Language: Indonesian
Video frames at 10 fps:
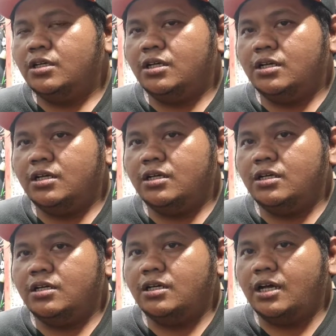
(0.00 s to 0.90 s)

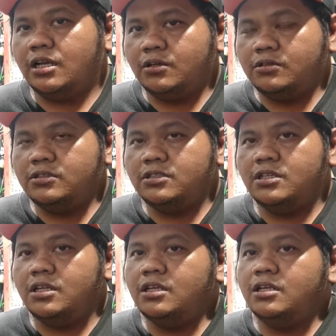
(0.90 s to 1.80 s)
eh, harus
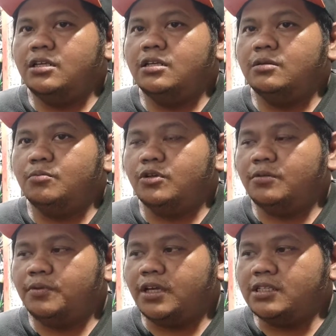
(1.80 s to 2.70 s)

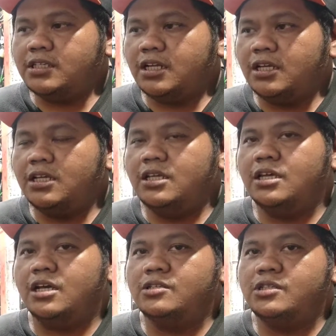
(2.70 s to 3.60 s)
dimodifikasi
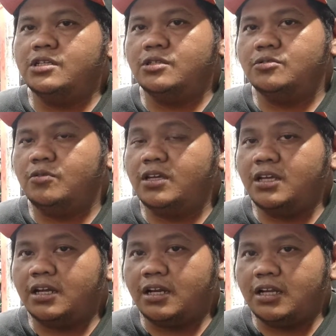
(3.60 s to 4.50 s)
lagi harus
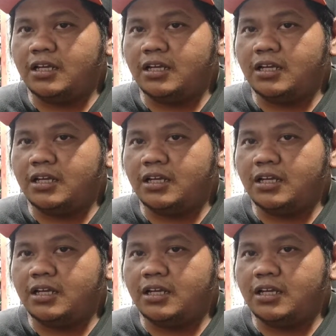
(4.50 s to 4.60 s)
disesuaikan